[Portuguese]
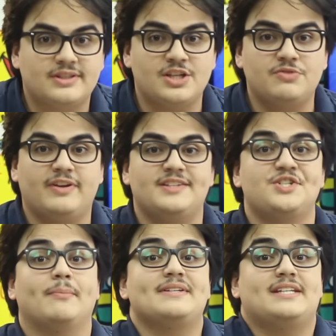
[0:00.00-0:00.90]
e tem diferença
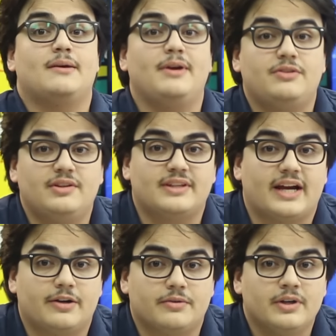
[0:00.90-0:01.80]
de armazenamento
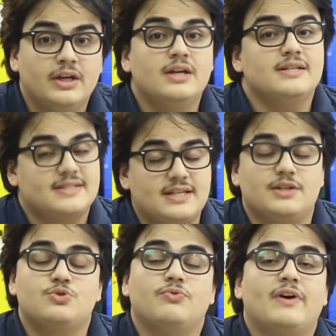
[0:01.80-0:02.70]
interno. Sim,
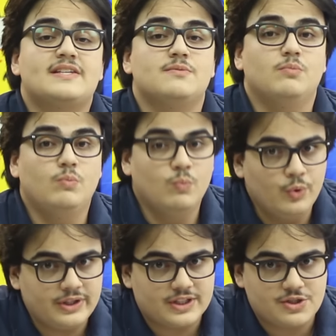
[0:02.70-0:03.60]
isso faz
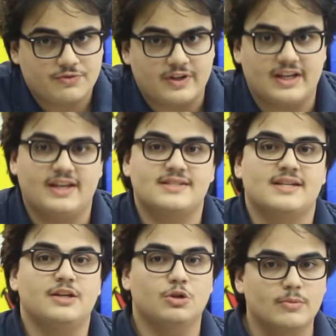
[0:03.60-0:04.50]
muita
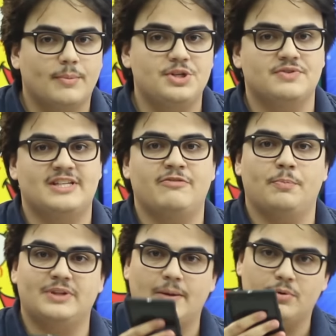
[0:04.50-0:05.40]
diferença e normalmente você deve
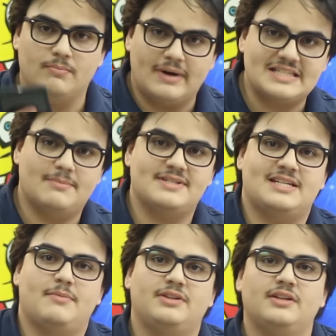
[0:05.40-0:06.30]
optar por mais
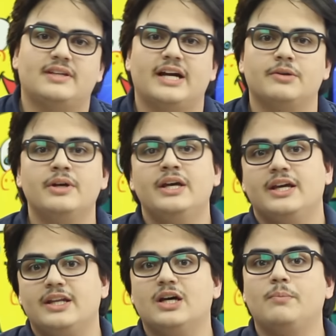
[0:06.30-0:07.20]
armazenamento interno
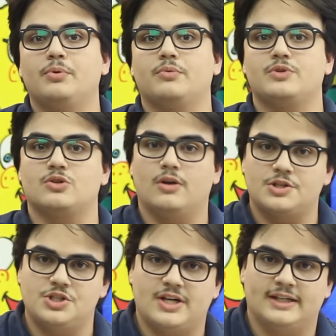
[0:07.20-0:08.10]
e não por um
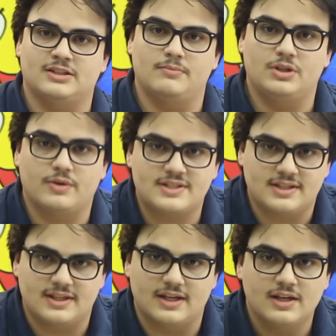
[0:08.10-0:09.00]
slot de cartão micro
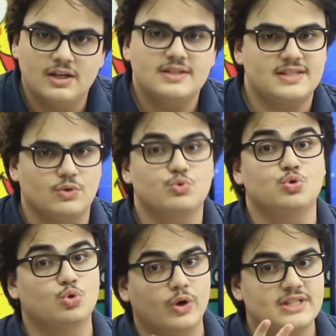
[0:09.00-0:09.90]
SD. Sim, os
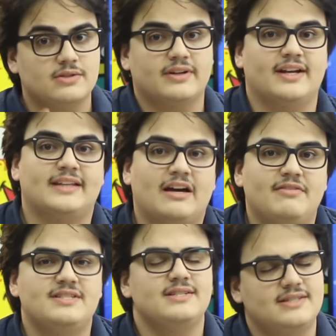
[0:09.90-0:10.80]
dois são
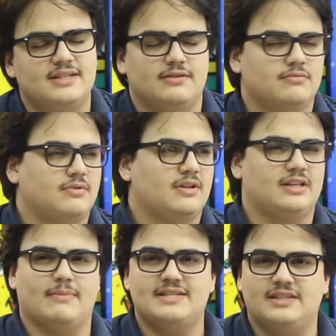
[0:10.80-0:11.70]
agradáveis e sim,
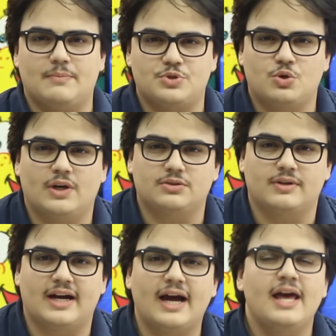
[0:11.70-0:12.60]
ainda mais em tempos de
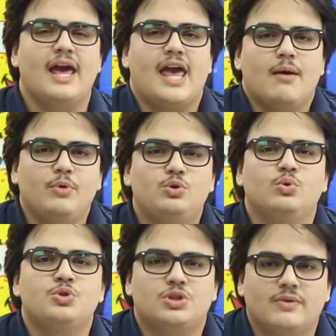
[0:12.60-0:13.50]
4K, é muito
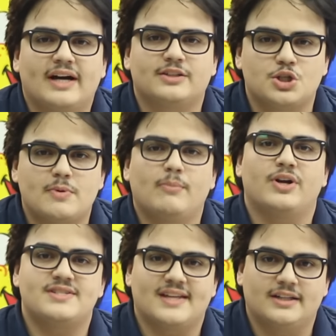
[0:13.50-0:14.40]
útil ter um cartão de
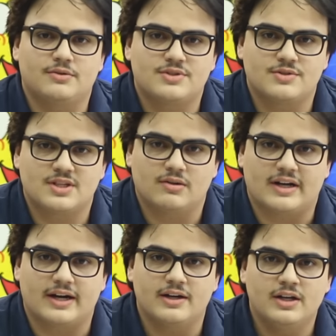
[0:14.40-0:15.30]
memória instalado no seu
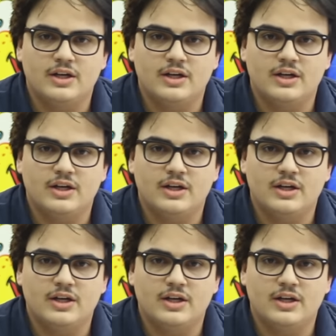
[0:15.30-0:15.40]
celular.